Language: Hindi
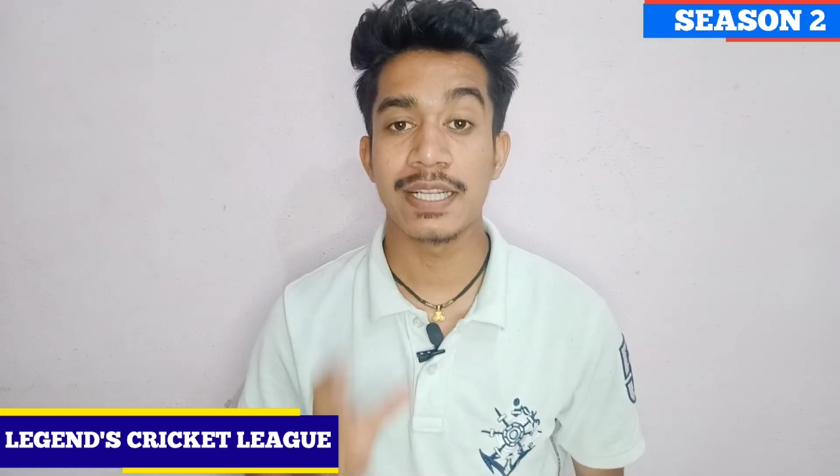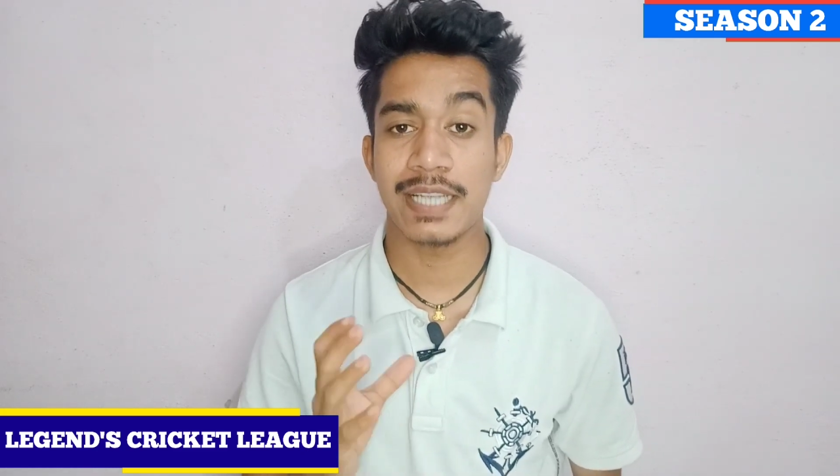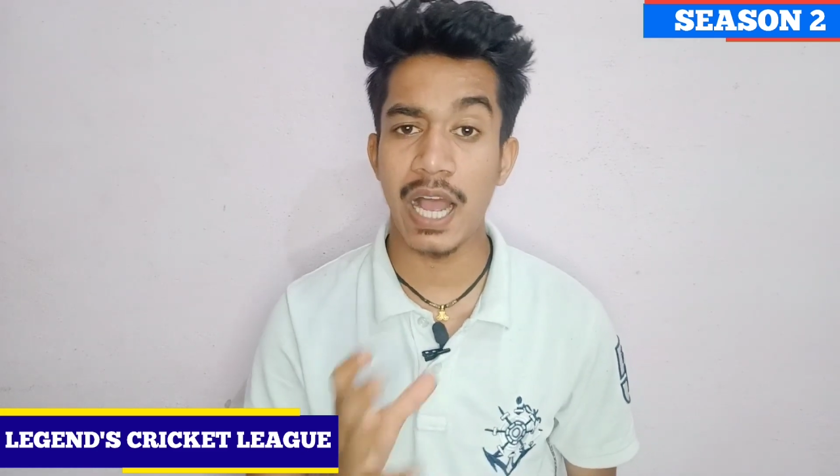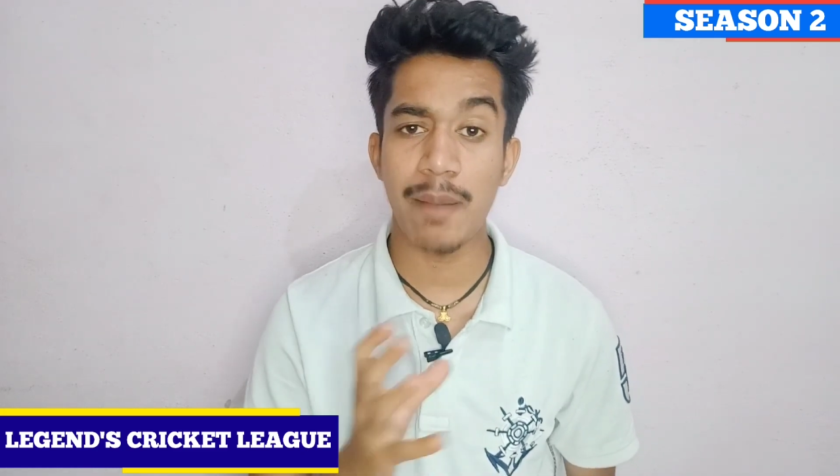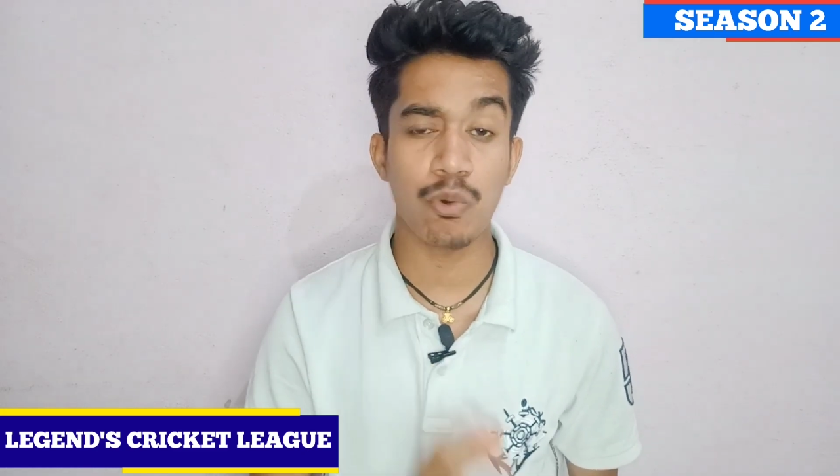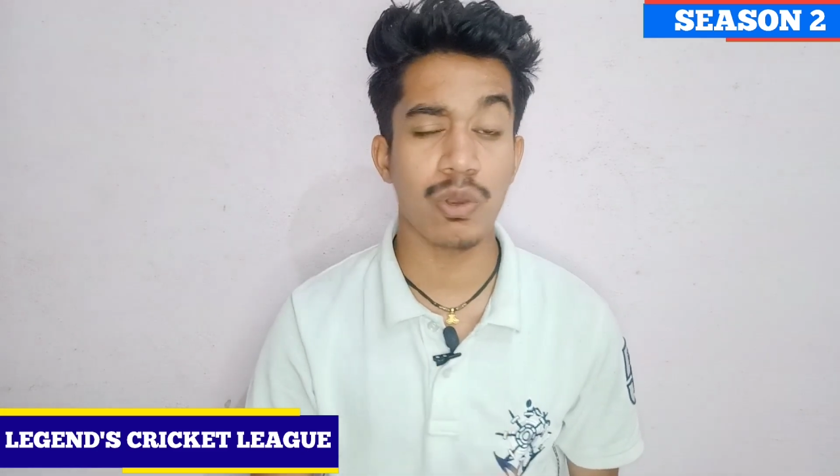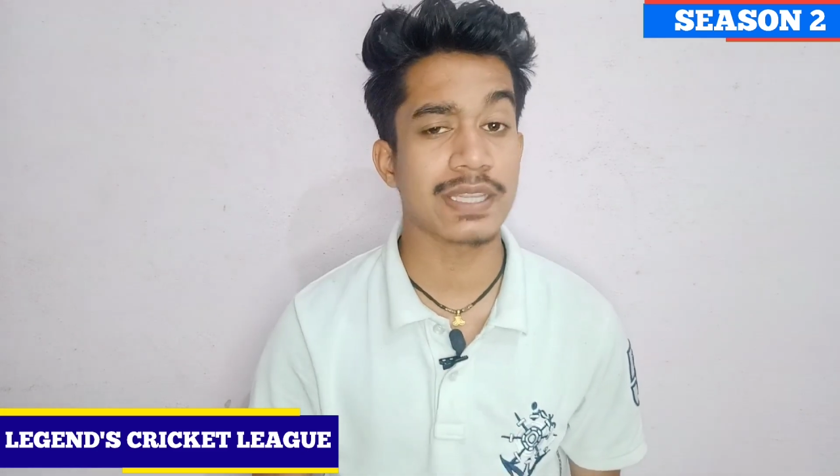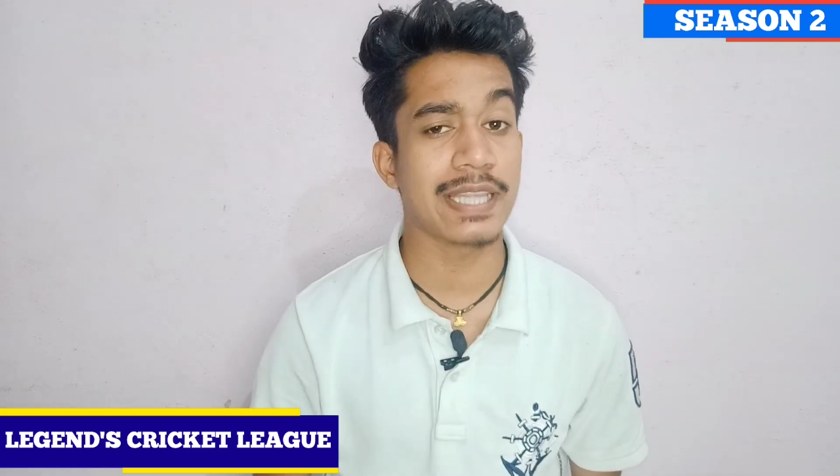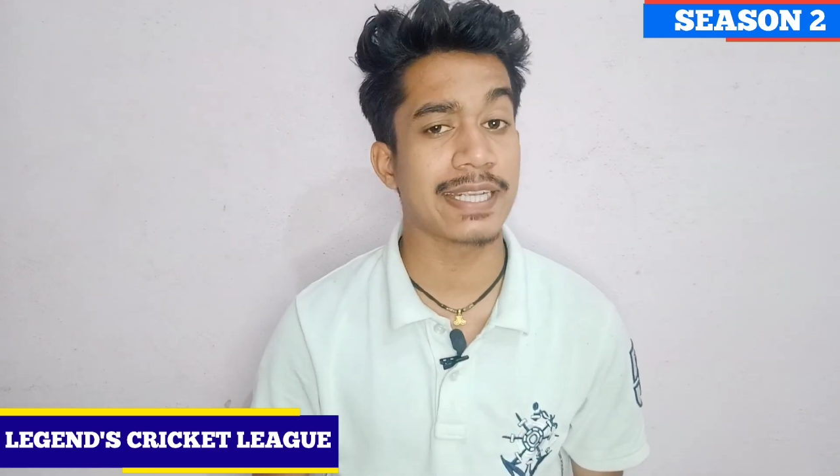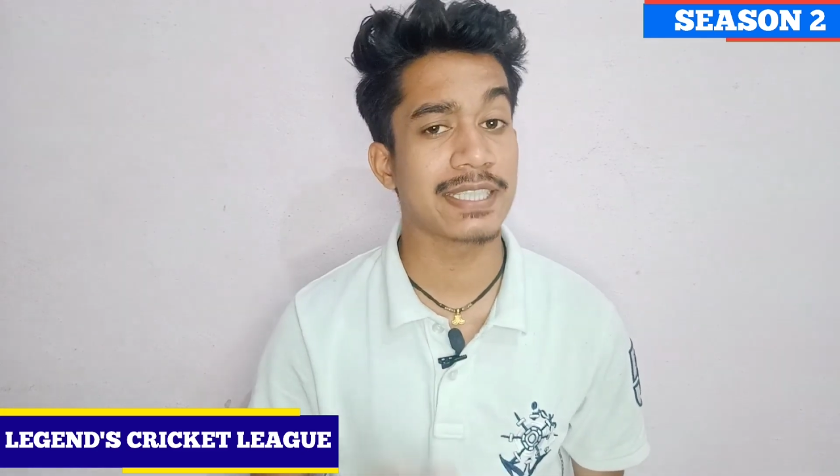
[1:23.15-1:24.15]
क्या आपको
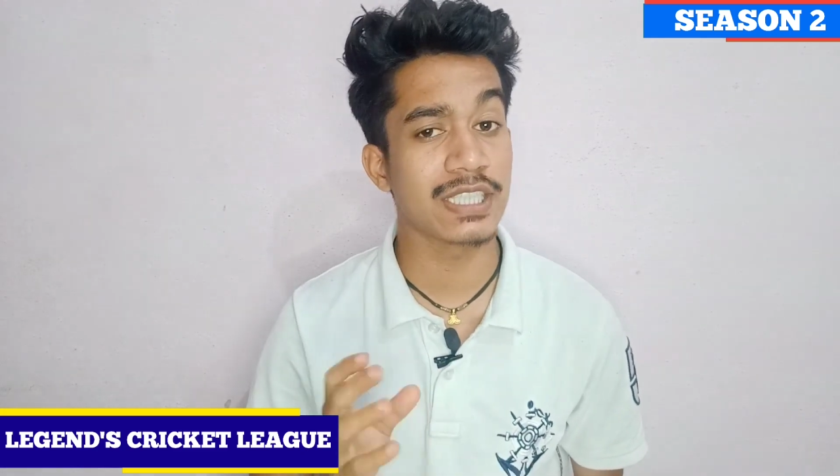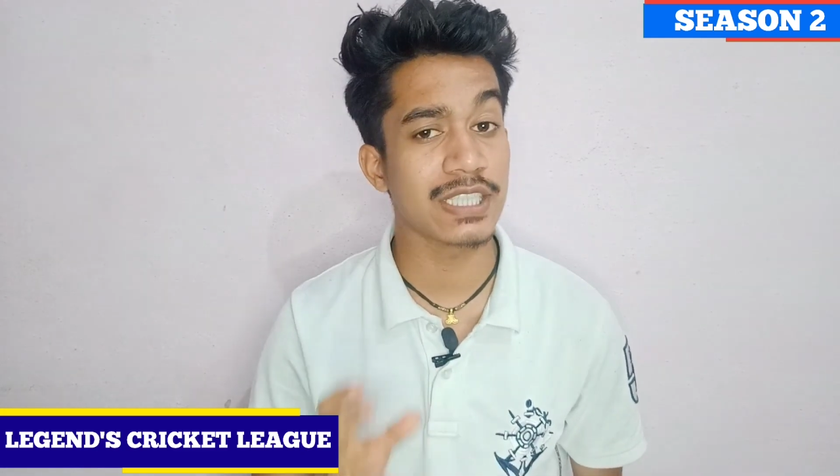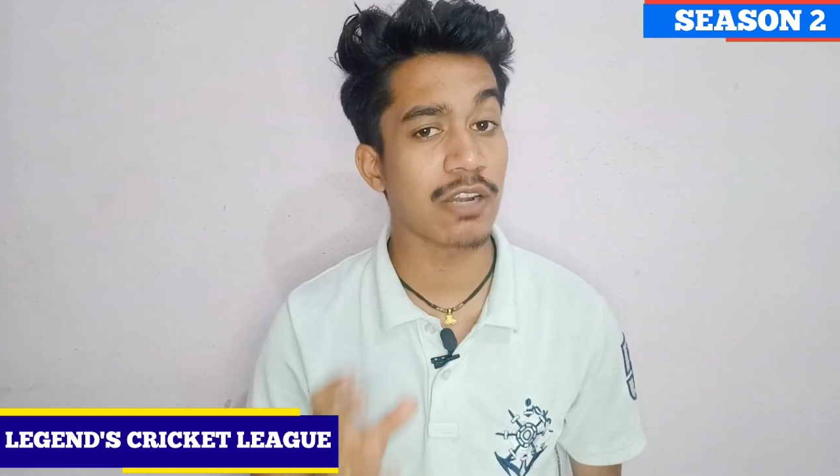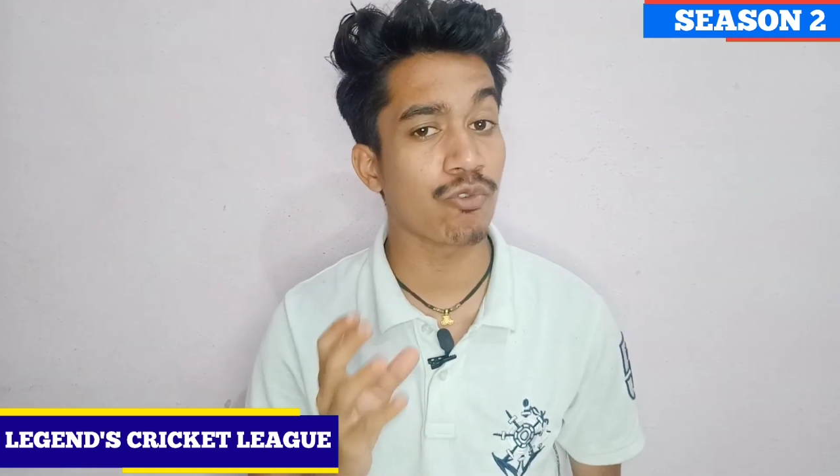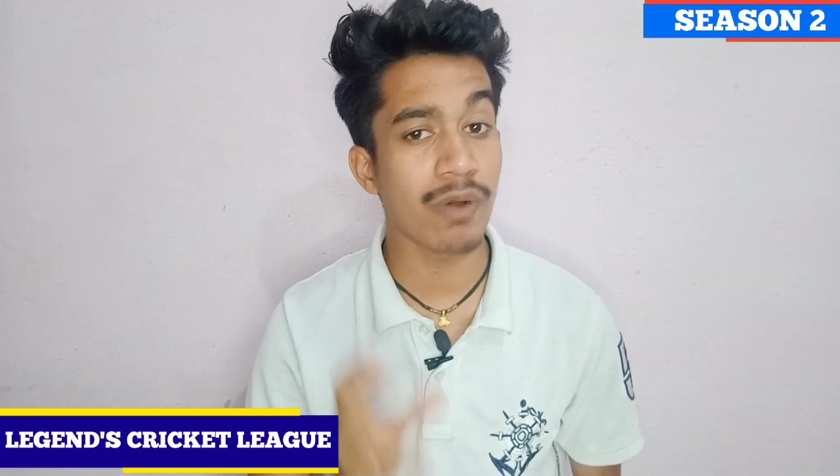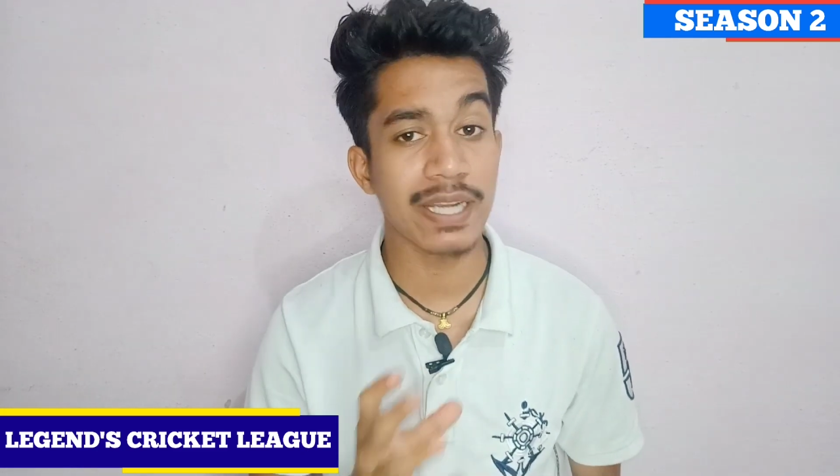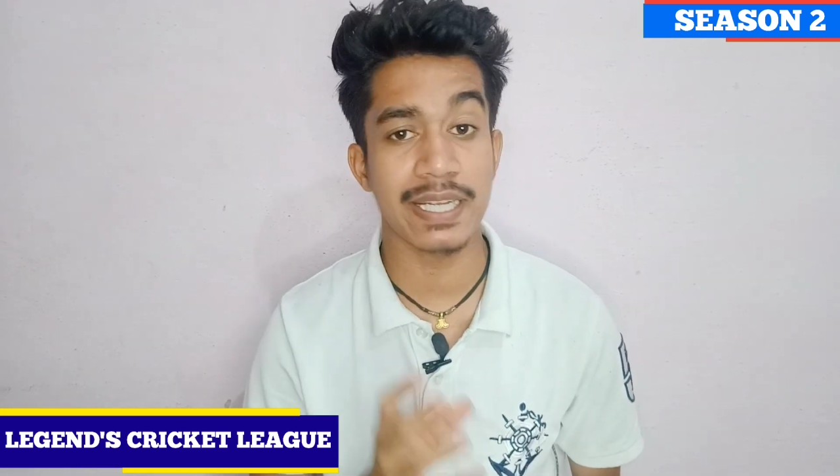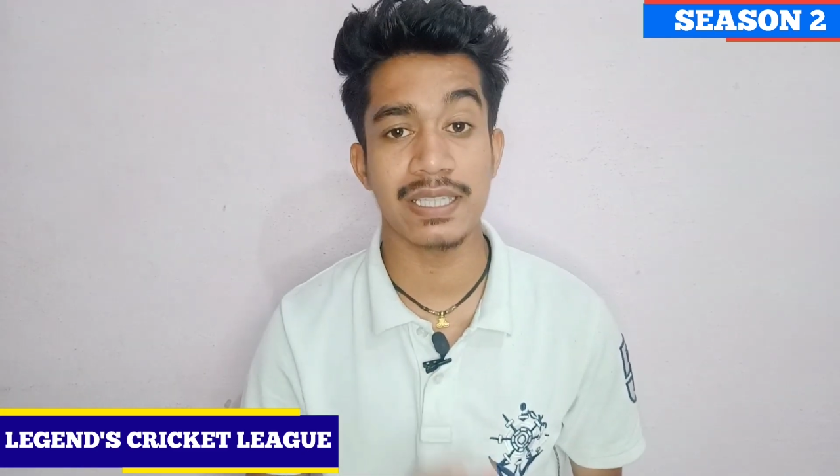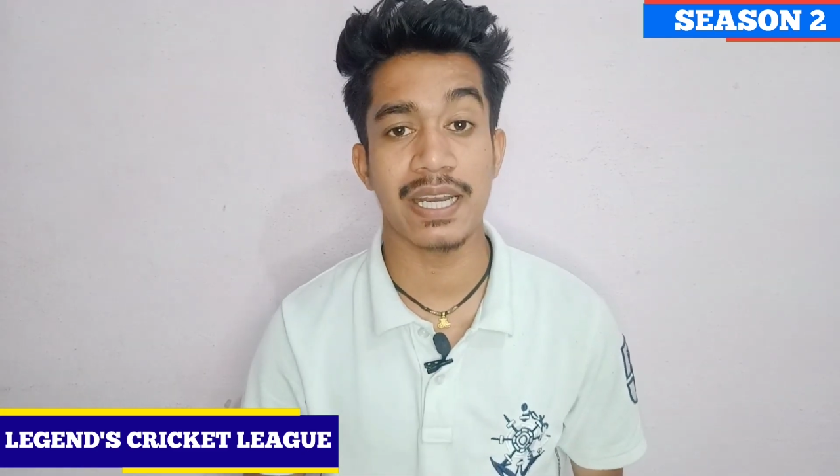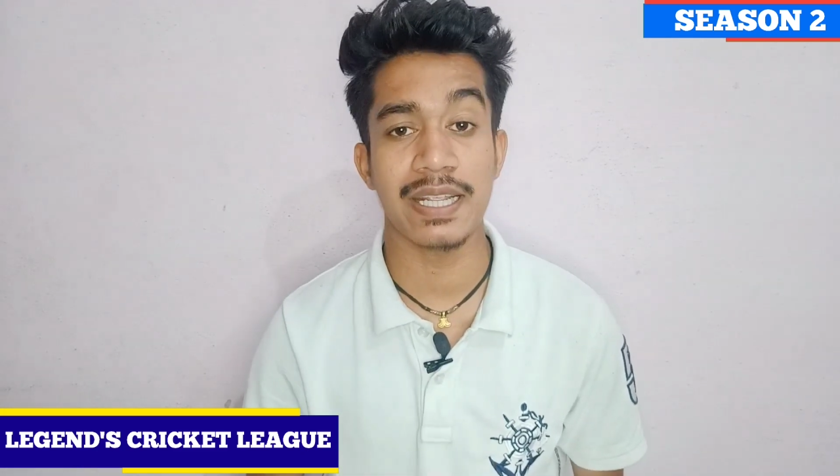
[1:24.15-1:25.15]
लगता है कि सीजन वन की तरह